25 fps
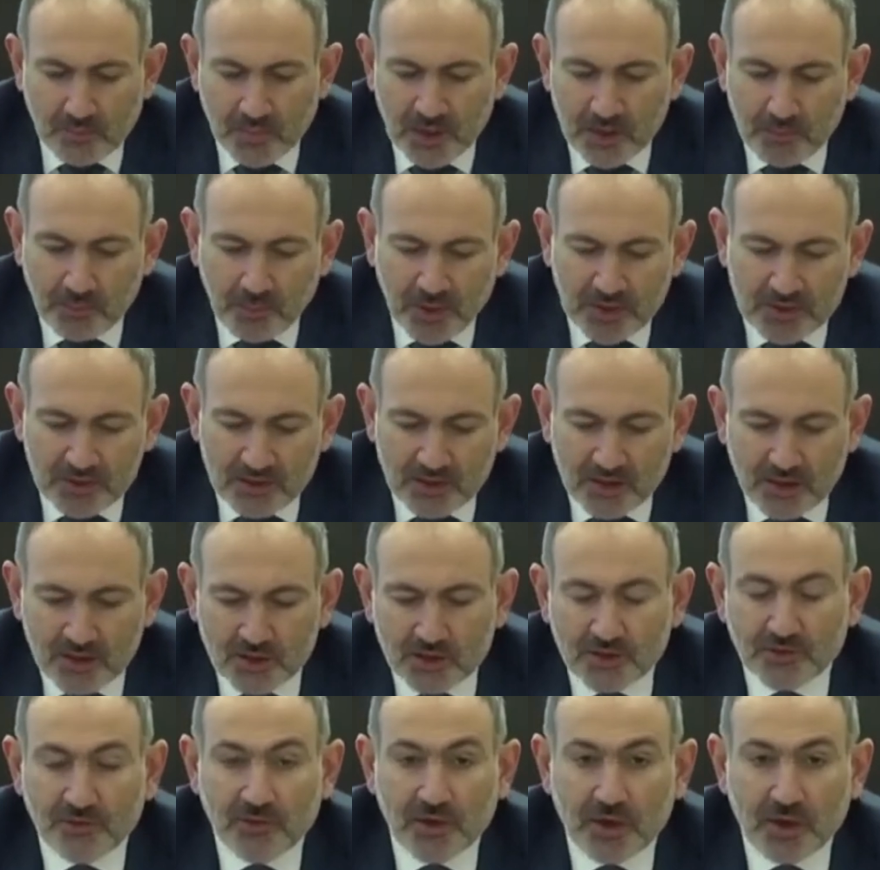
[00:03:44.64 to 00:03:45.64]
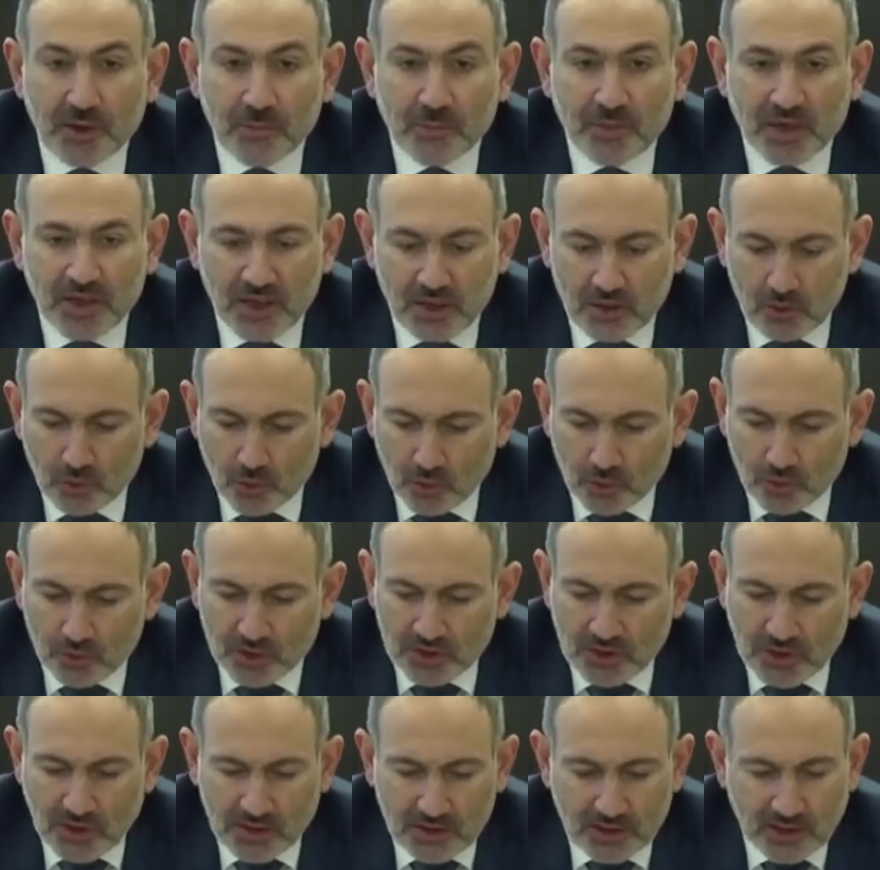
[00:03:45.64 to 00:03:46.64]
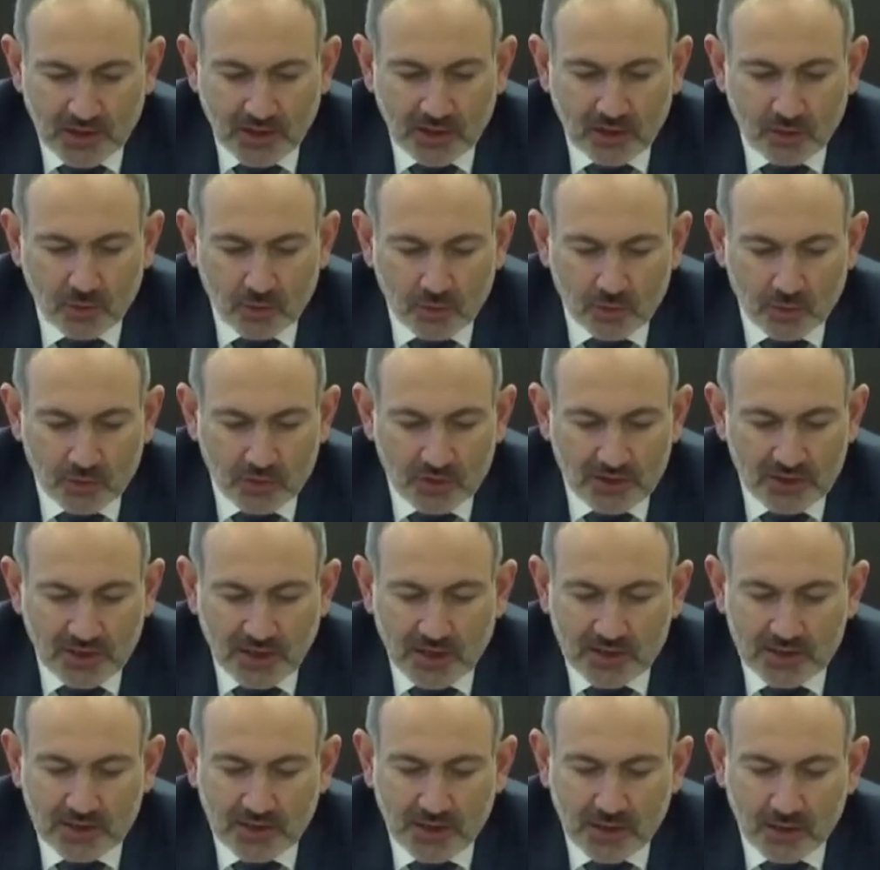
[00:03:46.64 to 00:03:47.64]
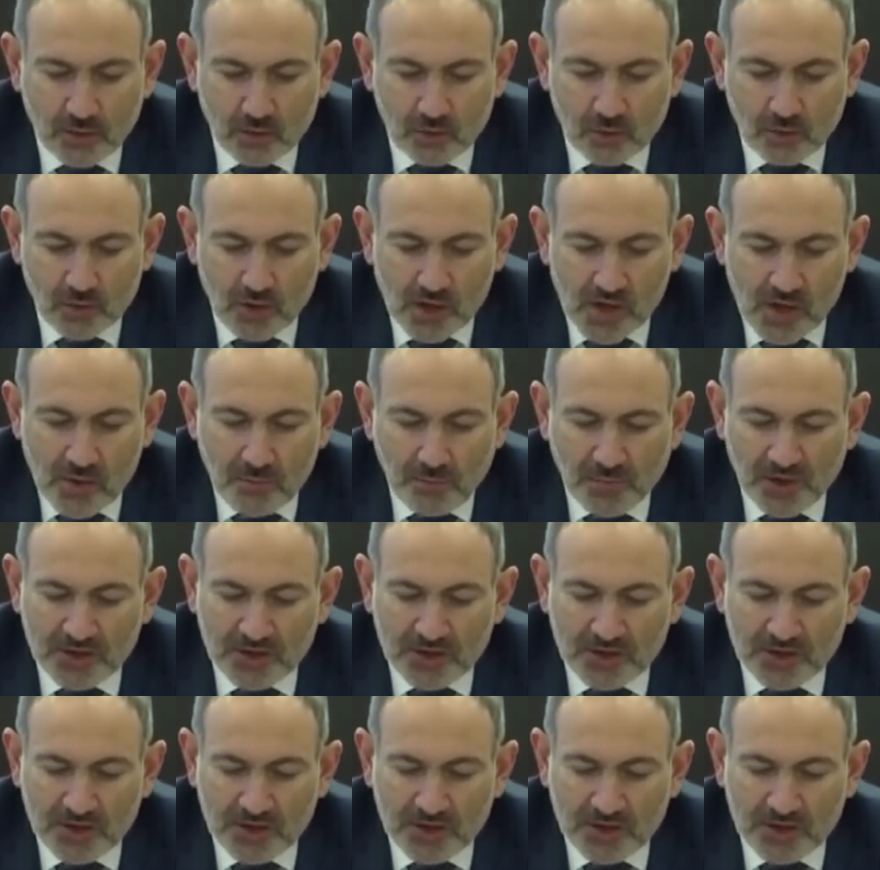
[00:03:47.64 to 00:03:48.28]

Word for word: Мы поддерживаем иную стратегию, стратегию,